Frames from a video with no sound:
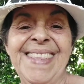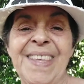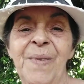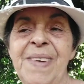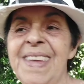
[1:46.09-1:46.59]

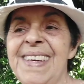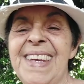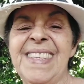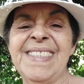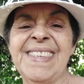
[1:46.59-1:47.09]
Então quero
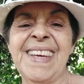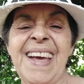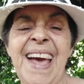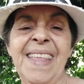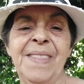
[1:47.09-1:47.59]
agradecer
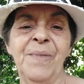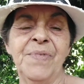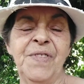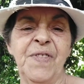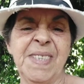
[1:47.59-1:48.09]
cada
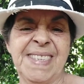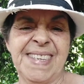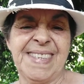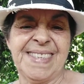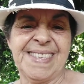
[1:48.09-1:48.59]
um de
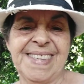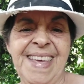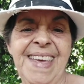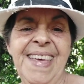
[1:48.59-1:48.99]
vocês.